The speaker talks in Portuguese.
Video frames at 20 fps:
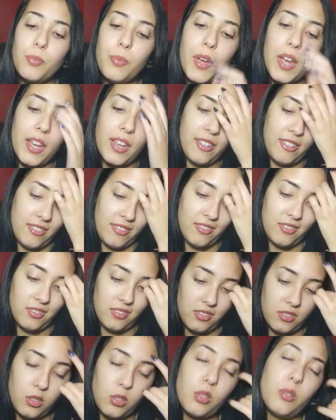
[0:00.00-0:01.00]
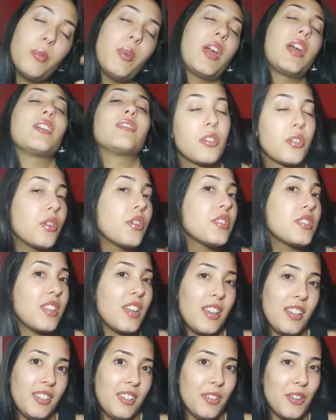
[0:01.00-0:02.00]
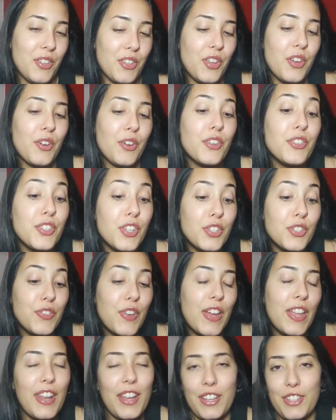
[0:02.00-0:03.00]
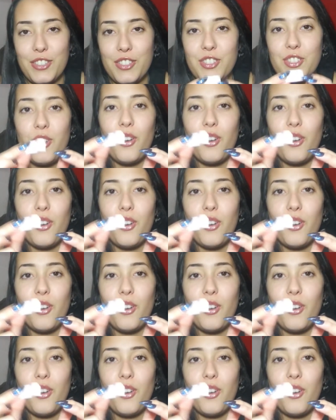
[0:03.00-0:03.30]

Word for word: bem, tudo bem, gostei. Eu, eu achei diferente,